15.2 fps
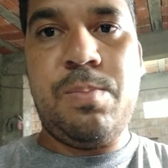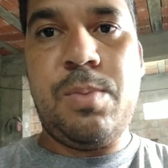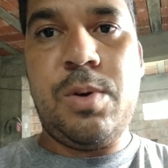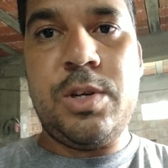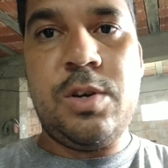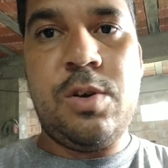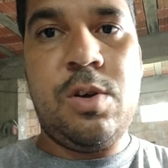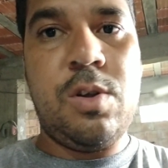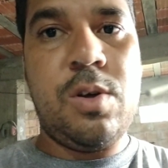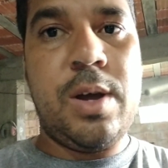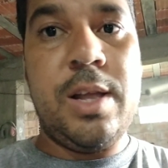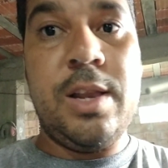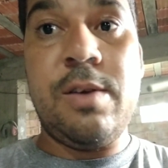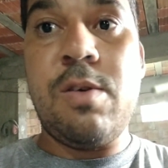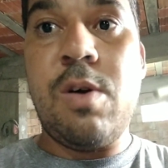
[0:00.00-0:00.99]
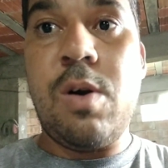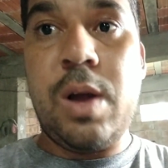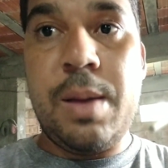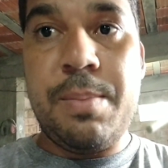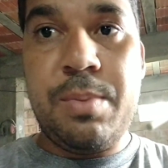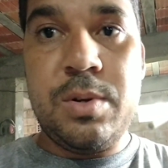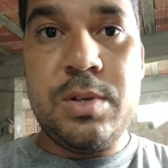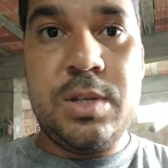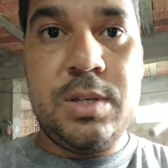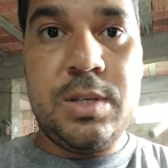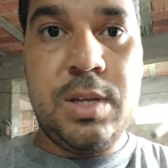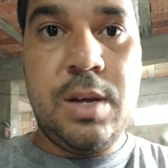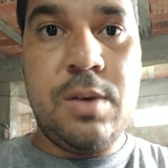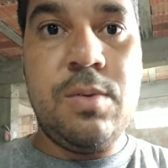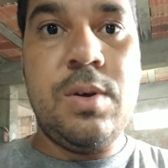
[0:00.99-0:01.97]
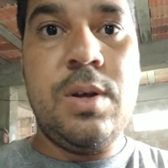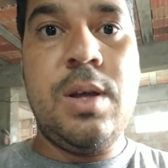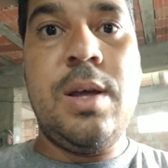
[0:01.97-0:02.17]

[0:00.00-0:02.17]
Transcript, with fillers: pode colocar ele em qualquer posição,